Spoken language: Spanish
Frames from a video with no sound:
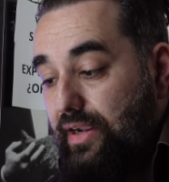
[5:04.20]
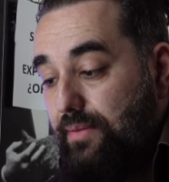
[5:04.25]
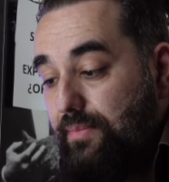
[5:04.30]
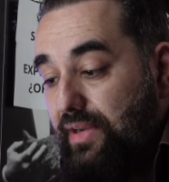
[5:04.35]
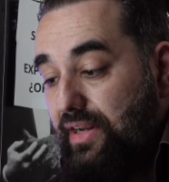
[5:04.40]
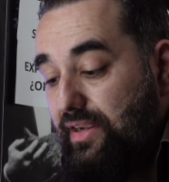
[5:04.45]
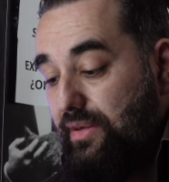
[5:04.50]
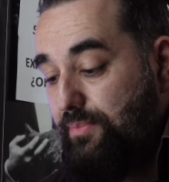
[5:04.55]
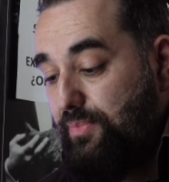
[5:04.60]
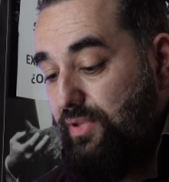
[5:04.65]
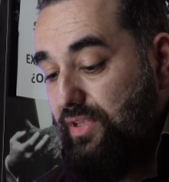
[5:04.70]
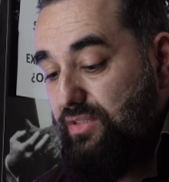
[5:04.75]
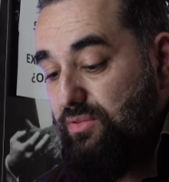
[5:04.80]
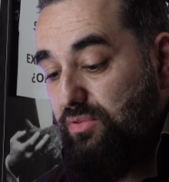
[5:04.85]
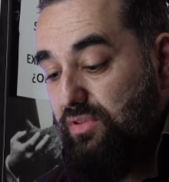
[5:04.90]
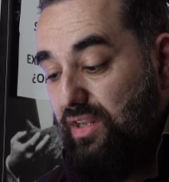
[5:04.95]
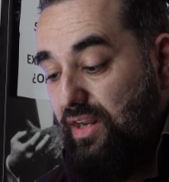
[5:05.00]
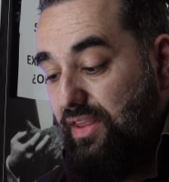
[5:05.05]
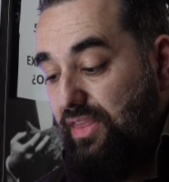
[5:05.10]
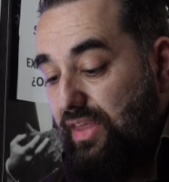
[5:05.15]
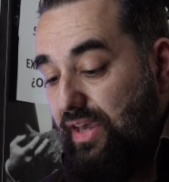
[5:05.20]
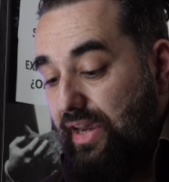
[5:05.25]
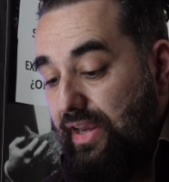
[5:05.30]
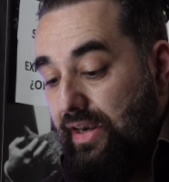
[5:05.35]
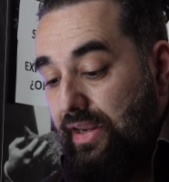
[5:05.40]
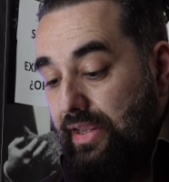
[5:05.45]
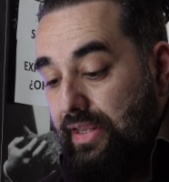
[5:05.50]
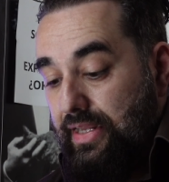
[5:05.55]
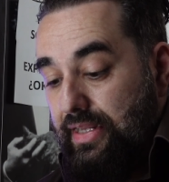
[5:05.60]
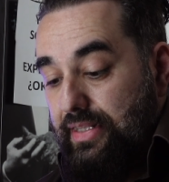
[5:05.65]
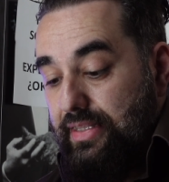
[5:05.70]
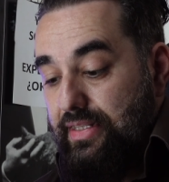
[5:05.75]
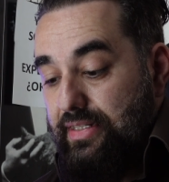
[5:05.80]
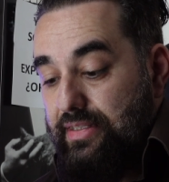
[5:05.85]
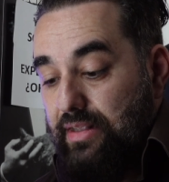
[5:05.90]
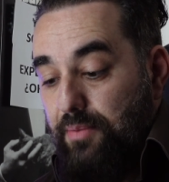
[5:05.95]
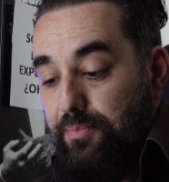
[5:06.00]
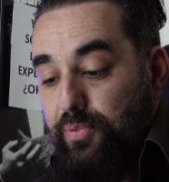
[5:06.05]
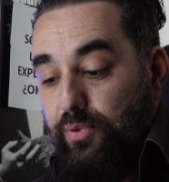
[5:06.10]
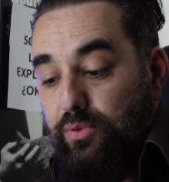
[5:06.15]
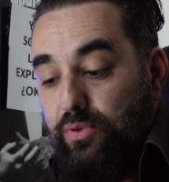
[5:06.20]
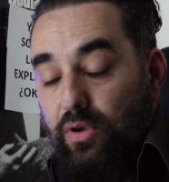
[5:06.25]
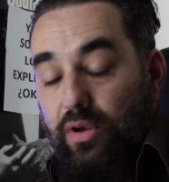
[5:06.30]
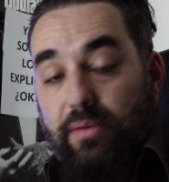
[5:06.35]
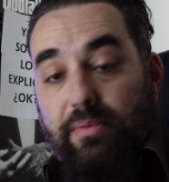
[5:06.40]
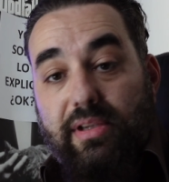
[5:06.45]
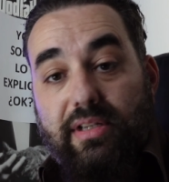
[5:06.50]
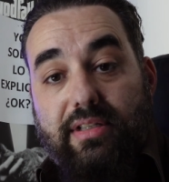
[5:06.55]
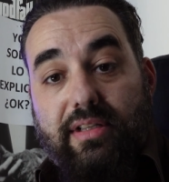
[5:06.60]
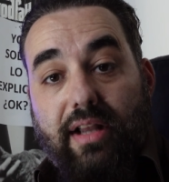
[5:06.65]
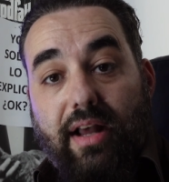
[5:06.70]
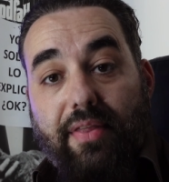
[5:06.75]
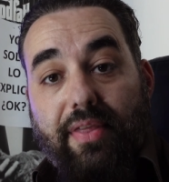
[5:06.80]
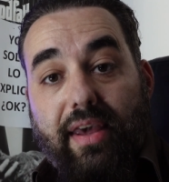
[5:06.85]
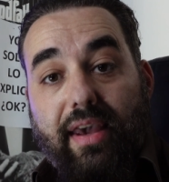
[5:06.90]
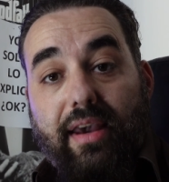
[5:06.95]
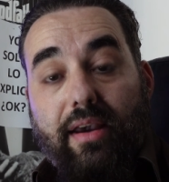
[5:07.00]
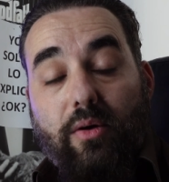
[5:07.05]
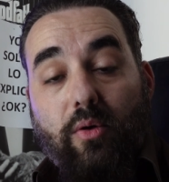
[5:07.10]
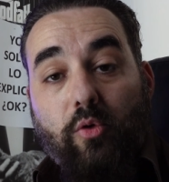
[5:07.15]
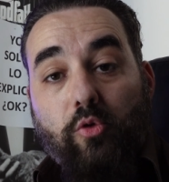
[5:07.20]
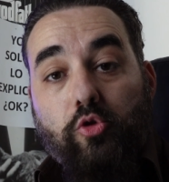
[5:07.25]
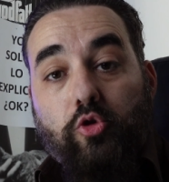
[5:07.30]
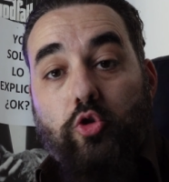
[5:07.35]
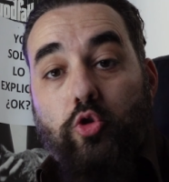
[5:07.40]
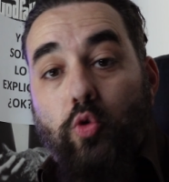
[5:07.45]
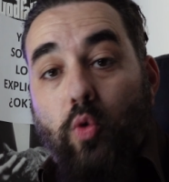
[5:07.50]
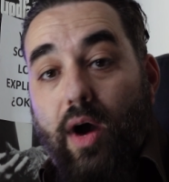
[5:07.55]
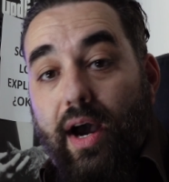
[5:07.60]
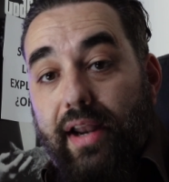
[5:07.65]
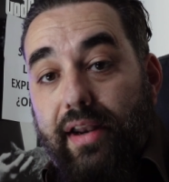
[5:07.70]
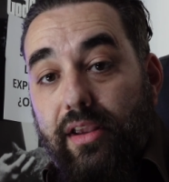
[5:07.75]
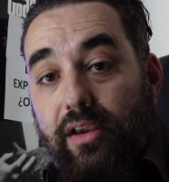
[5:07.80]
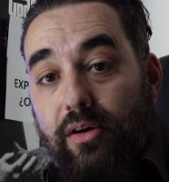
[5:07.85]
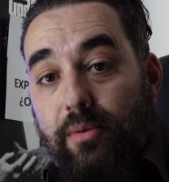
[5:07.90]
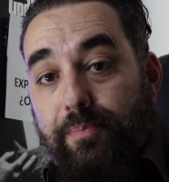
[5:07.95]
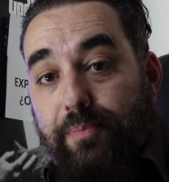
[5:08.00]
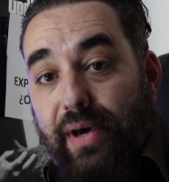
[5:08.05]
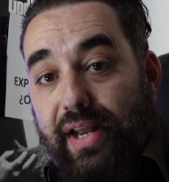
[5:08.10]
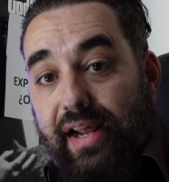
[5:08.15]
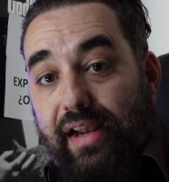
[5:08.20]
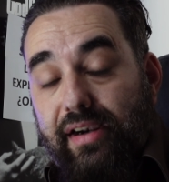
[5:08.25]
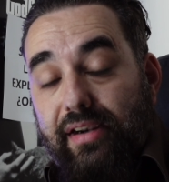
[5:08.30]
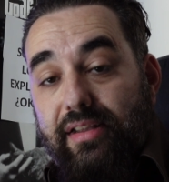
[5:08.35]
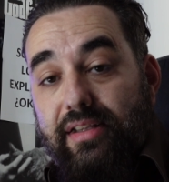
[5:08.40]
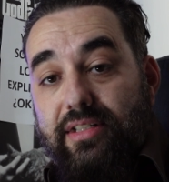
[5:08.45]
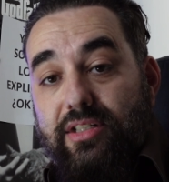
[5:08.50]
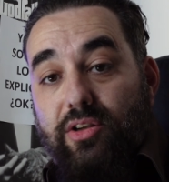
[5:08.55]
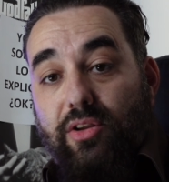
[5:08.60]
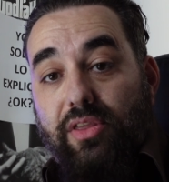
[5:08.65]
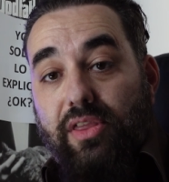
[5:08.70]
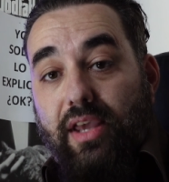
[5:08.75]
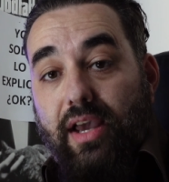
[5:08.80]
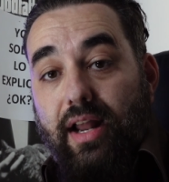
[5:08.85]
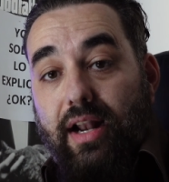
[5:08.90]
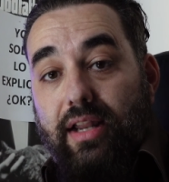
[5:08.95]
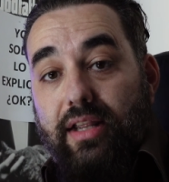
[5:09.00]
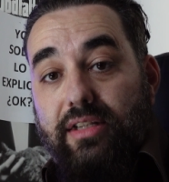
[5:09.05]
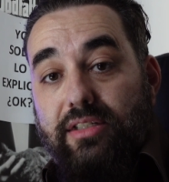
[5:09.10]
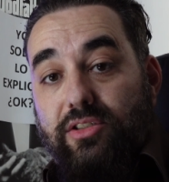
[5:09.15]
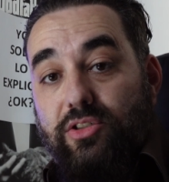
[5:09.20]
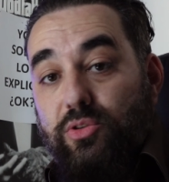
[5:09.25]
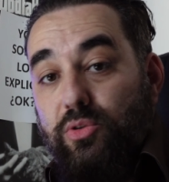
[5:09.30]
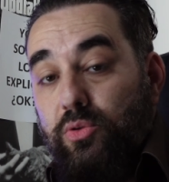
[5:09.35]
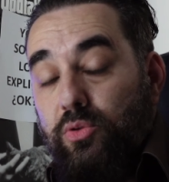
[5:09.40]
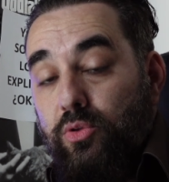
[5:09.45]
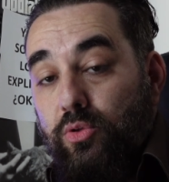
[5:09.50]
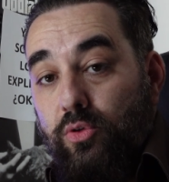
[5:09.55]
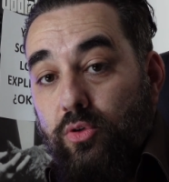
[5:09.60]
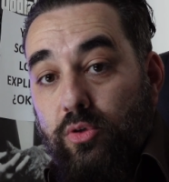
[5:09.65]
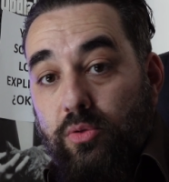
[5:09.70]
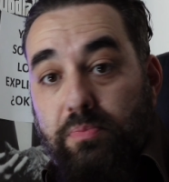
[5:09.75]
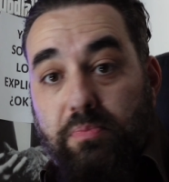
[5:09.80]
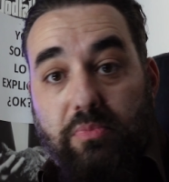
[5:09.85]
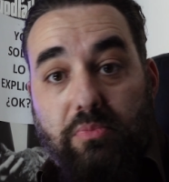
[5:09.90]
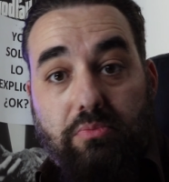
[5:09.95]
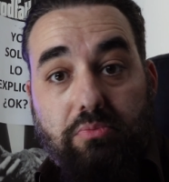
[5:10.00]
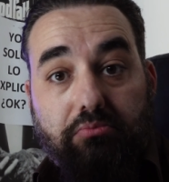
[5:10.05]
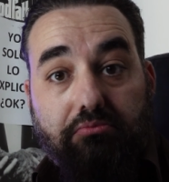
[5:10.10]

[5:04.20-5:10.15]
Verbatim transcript: cámara que puedas utilizar desde el punto de vista de usuario para redes sociales, YouTube,